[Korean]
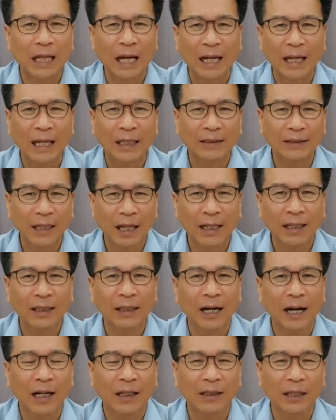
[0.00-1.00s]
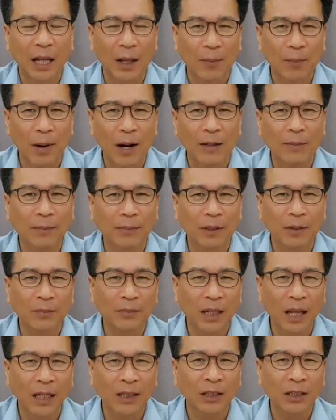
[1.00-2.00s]
나의 생각, 내
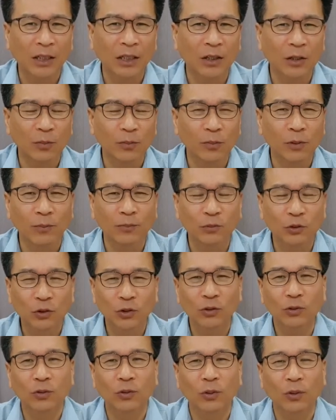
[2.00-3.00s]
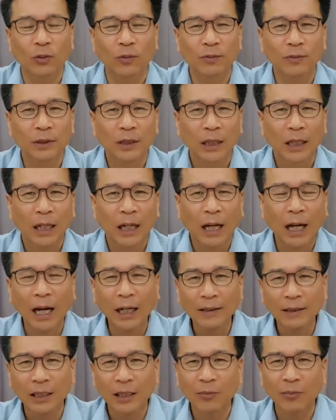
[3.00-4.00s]
방법, 내 길을 멈추고
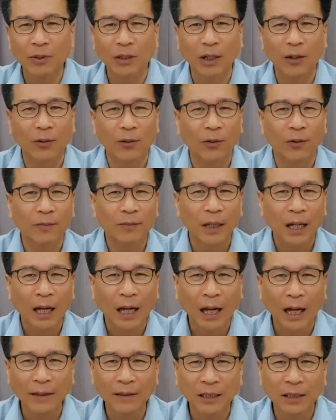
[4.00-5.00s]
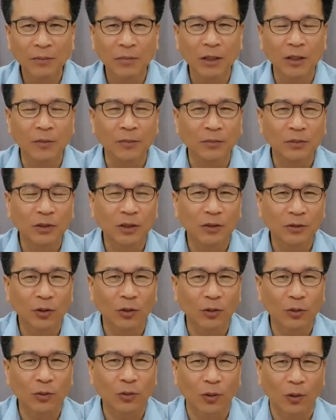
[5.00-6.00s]
하나님께로 하나님의 음성
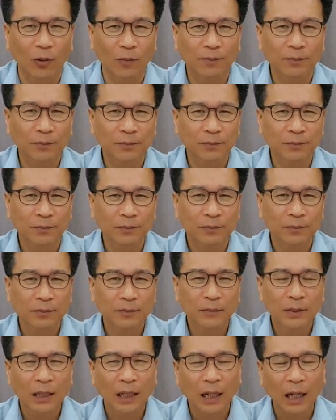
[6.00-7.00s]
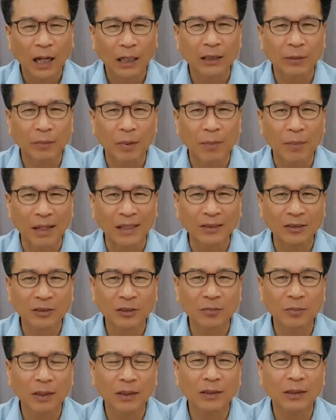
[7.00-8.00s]
듣고 하나님의
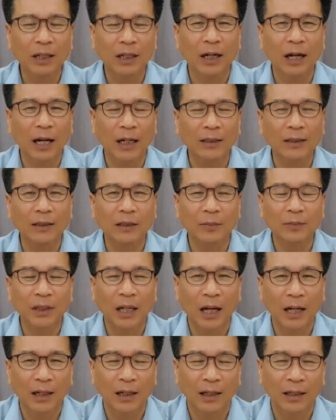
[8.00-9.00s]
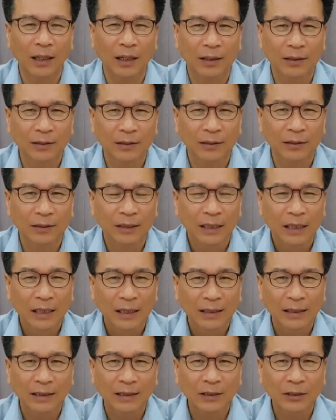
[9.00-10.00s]
말씀에 따라 한 걸음 나아가게 하는 것
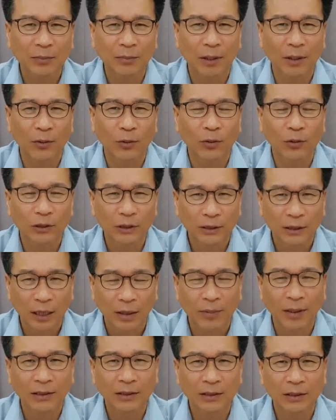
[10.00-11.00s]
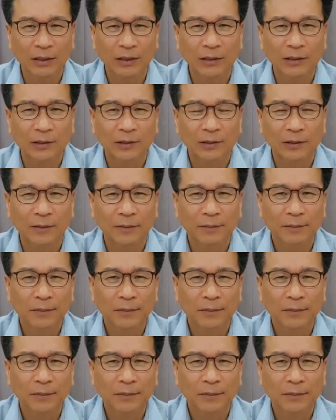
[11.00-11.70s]
그것이 바로 샤 b 인 것이죠.